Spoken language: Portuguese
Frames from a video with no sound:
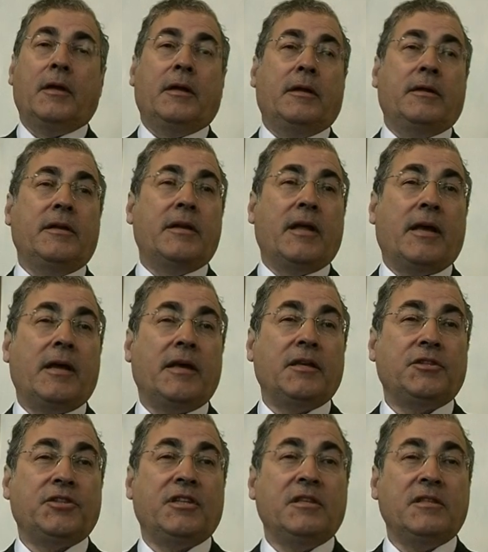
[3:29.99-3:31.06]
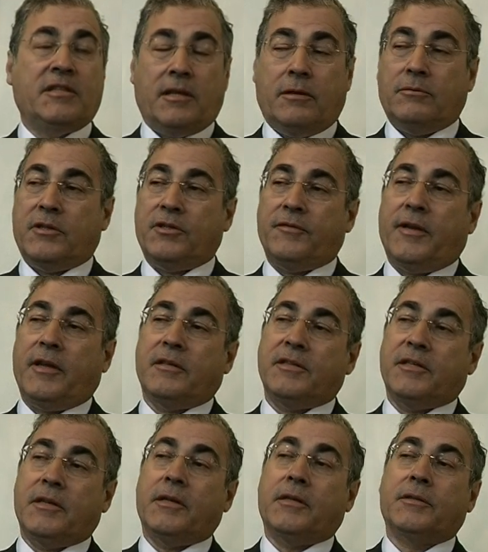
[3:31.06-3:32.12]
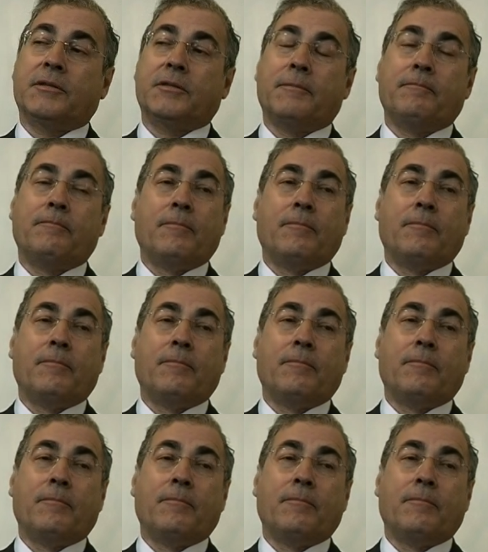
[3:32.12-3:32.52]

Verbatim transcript: na extinção das freguesias.